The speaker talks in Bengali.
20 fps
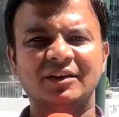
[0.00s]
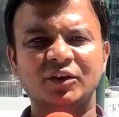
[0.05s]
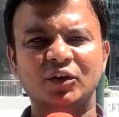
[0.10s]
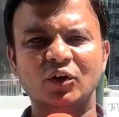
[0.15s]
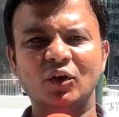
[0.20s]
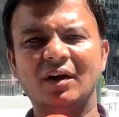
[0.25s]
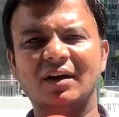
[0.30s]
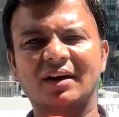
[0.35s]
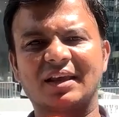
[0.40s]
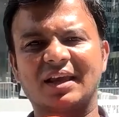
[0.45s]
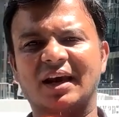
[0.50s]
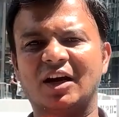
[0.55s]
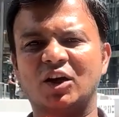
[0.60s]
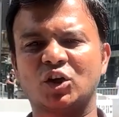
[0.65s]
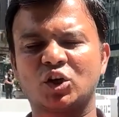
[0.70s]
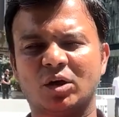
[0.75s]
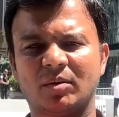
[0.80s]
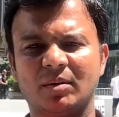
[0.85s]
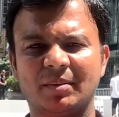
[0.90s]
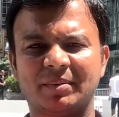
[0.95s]
নিউ ইয়র্কের
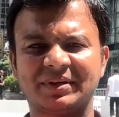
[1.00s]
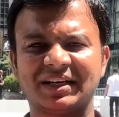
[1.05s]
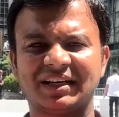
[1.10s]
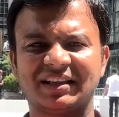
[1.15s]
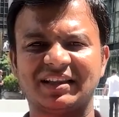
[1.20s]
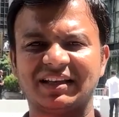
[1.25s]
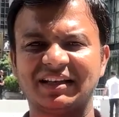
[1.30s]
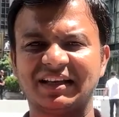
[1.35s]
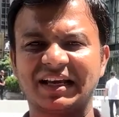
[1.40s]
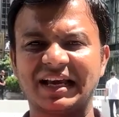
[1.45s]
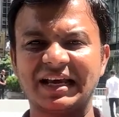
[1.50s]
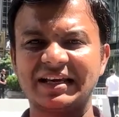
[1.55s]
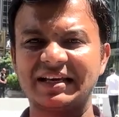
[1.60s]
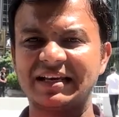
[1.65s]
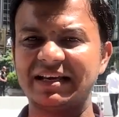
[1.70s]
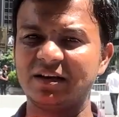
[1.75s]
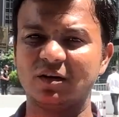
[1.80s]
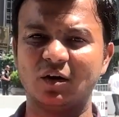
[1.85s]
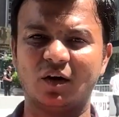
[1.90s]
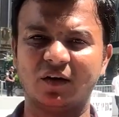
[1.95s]
সমাবেশে তাদেরকে
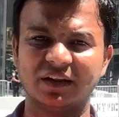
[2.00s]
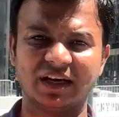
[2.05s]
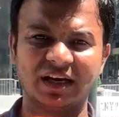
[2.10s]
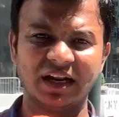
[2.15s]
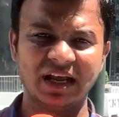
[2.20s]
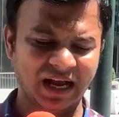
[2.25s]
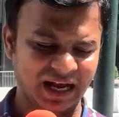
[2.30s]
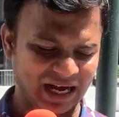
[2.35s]
কী ধরনের